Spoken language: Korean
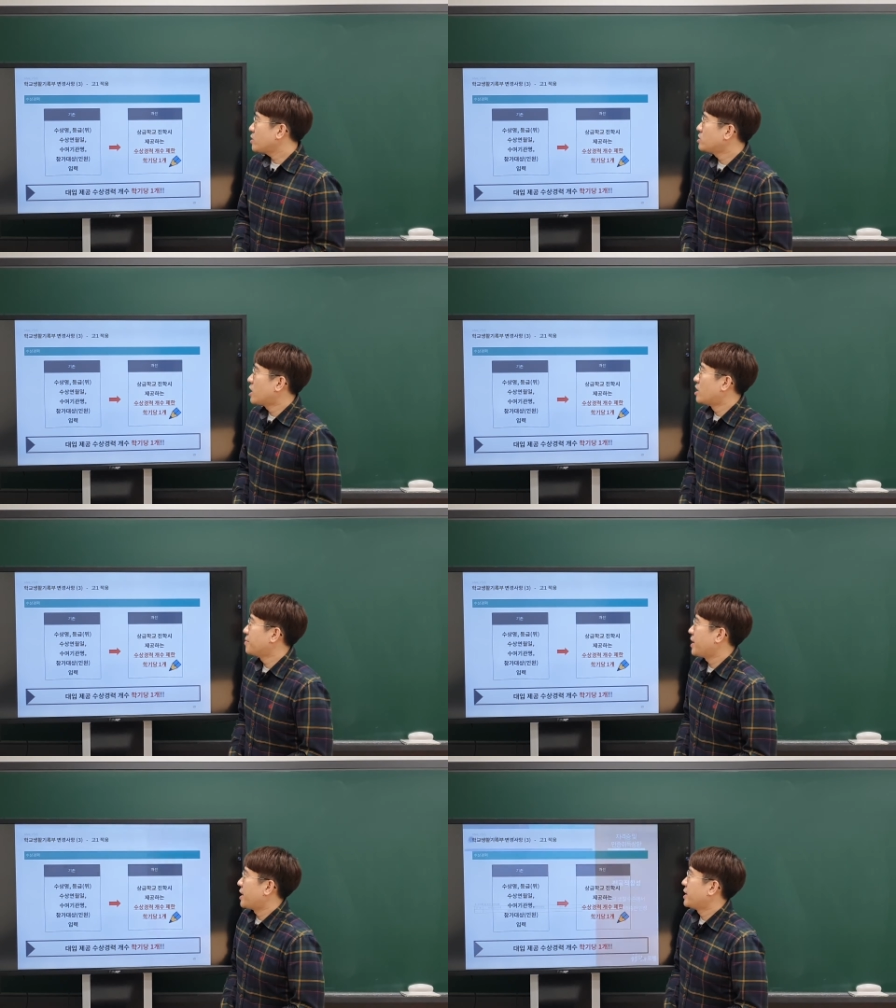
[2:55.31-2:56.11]
그
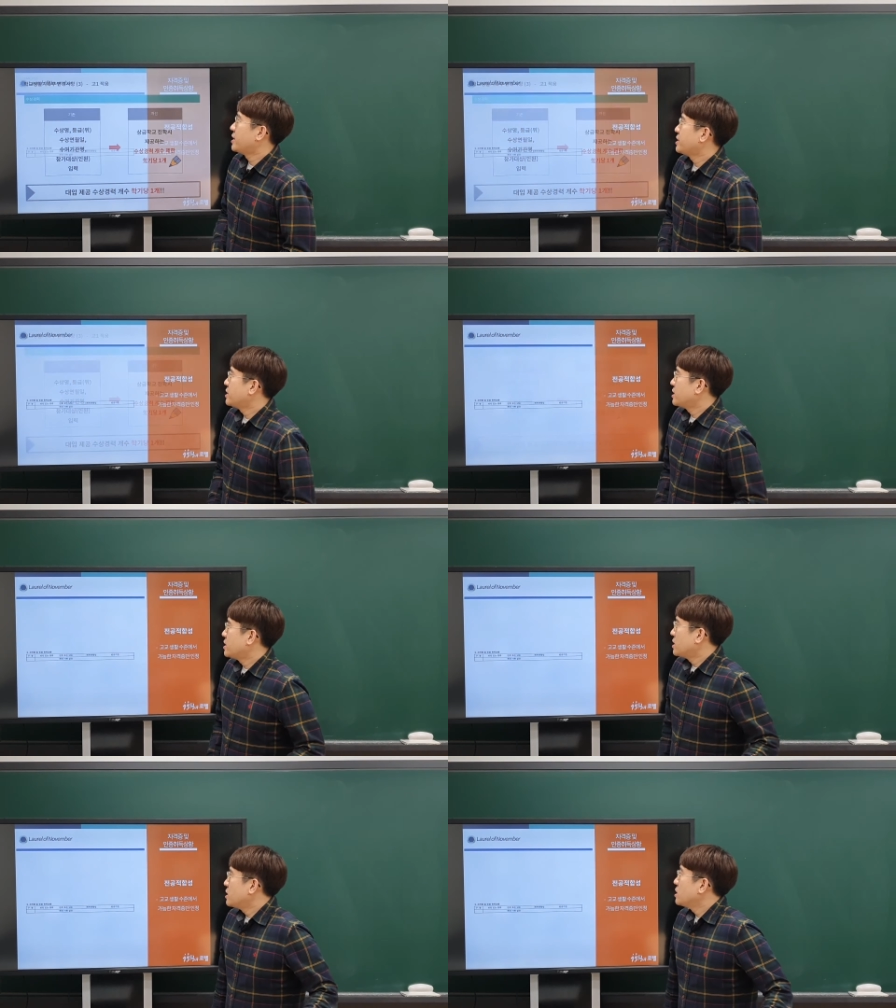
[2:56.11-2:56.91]
다음에
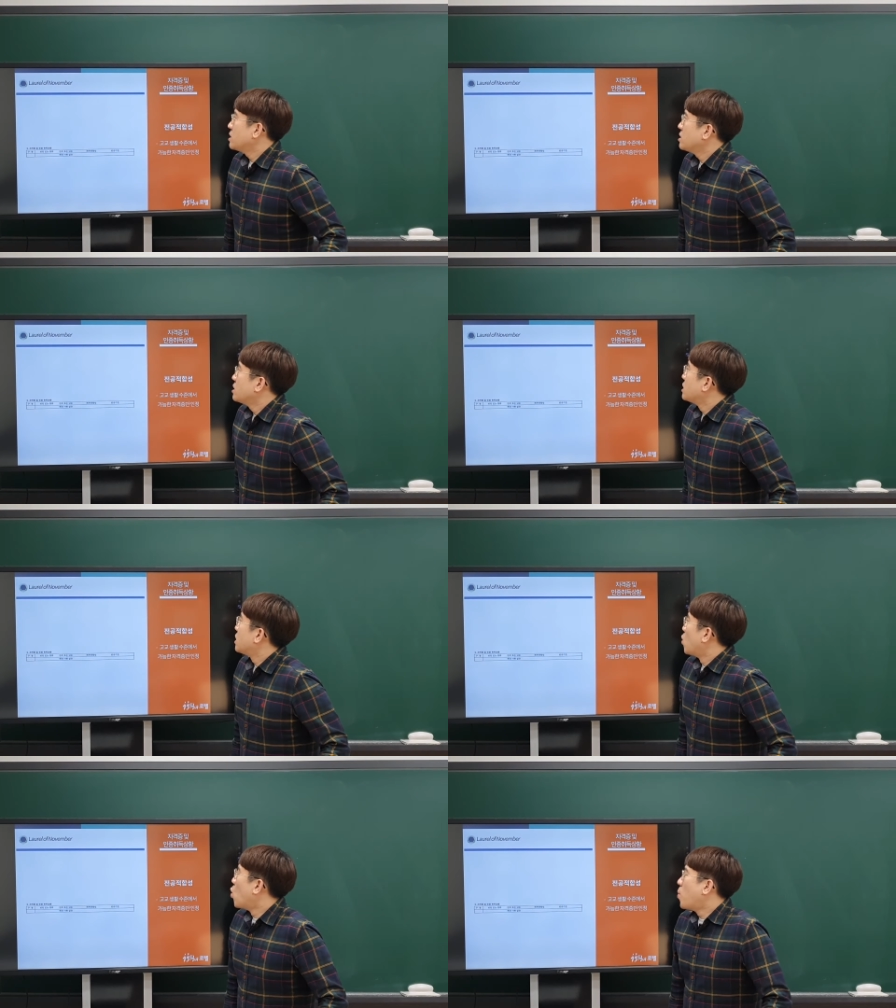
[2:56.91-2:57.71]

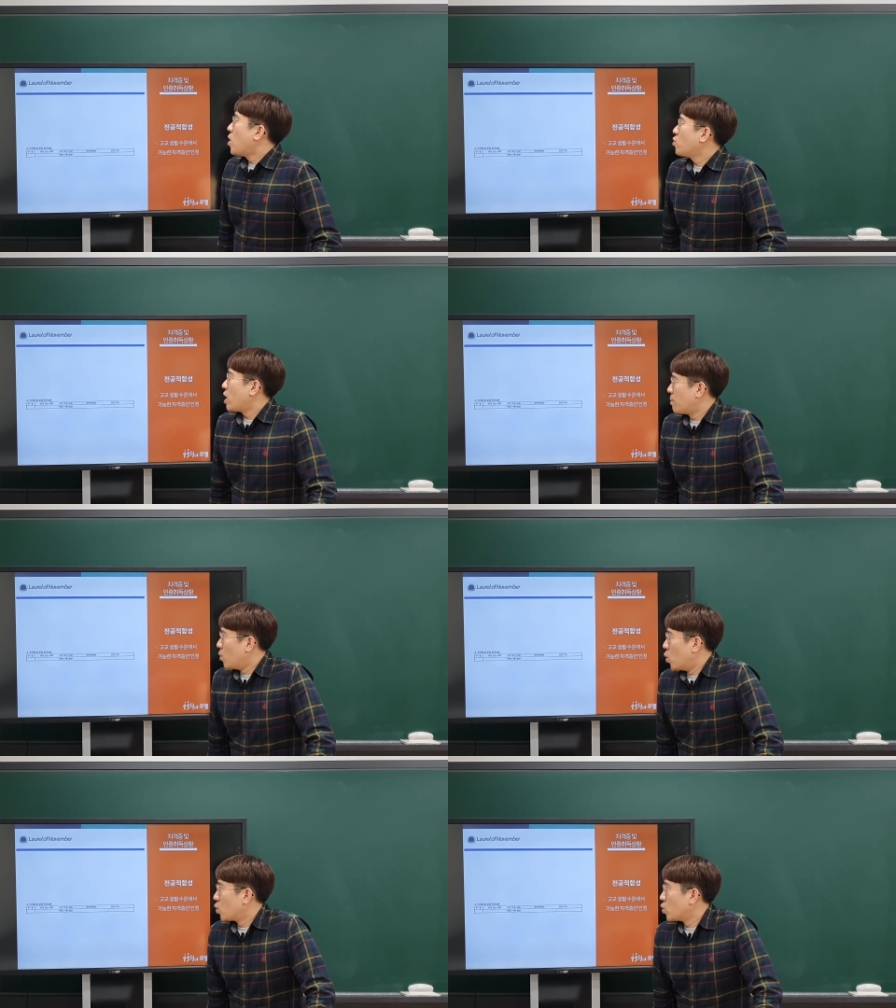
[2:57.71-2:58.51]
오 번
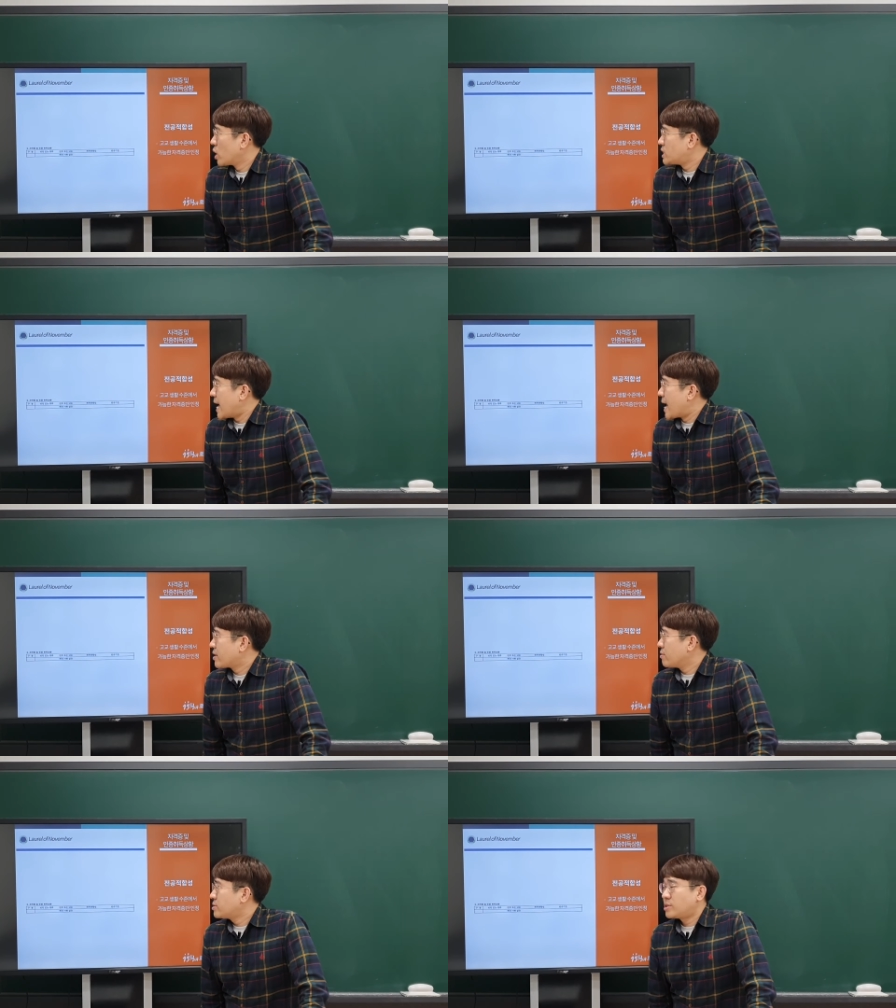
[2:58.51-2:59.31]
항목, 이게
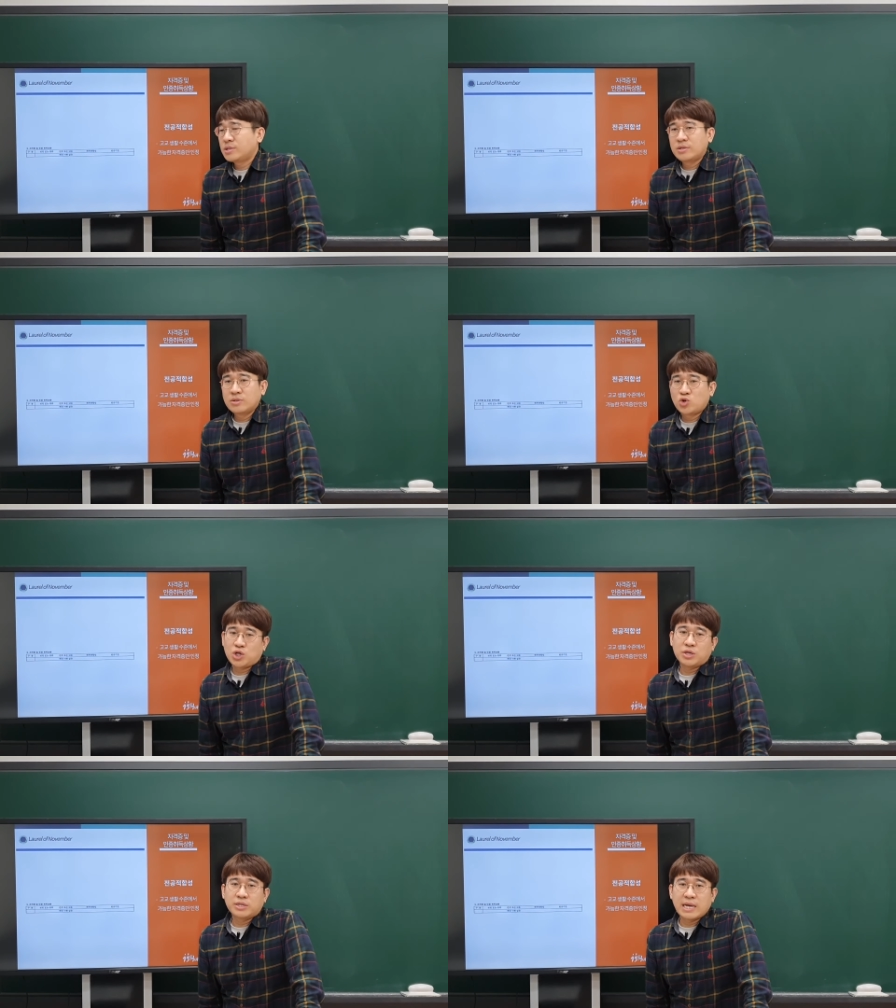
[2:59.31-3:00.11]
자격증
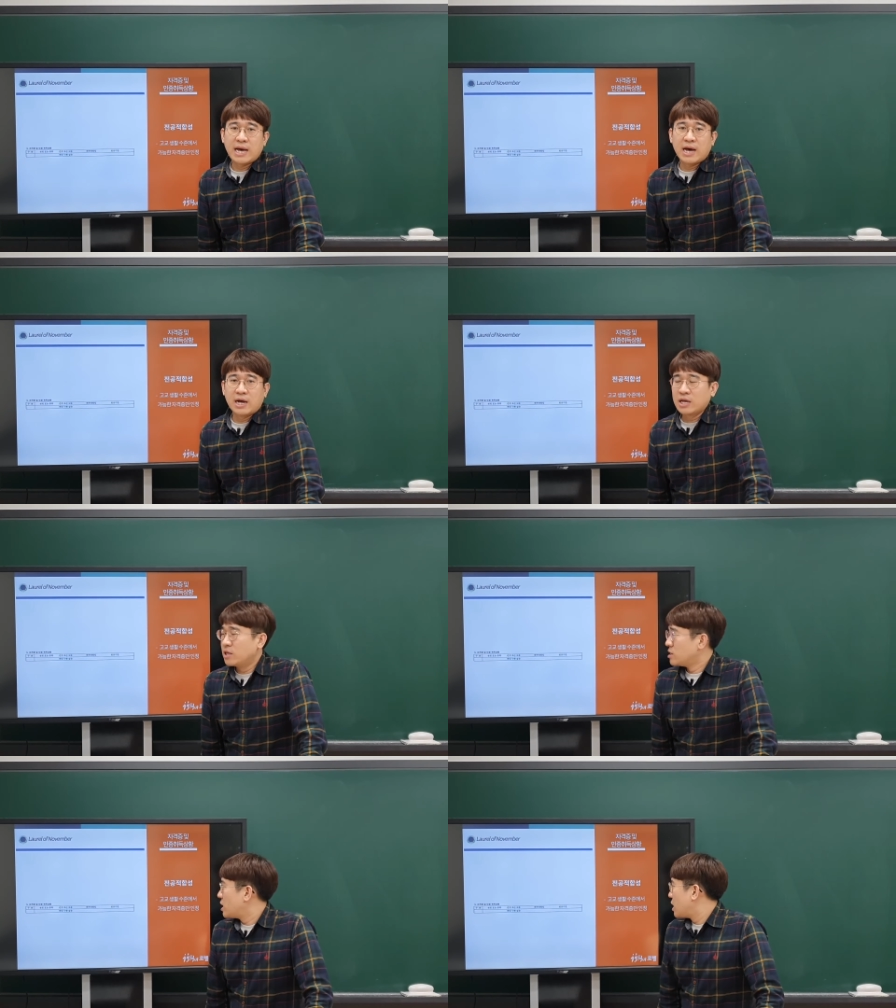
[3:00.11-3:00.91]

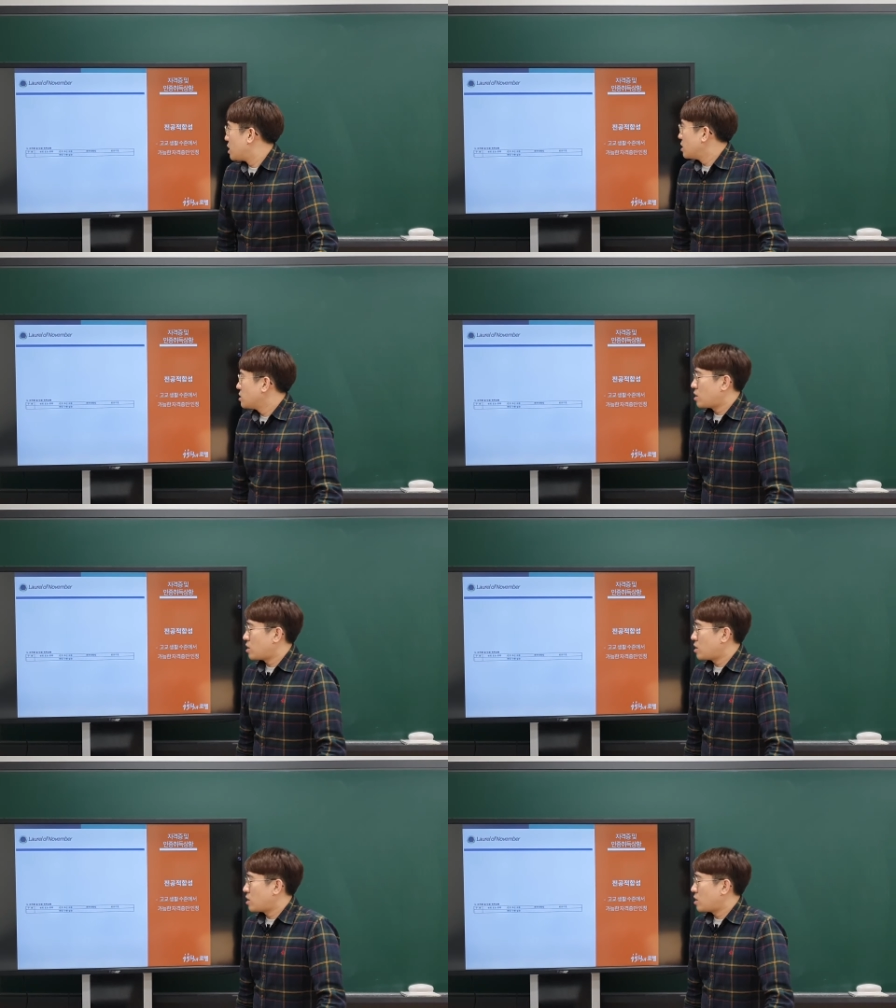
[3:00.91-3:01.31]
취득사항인데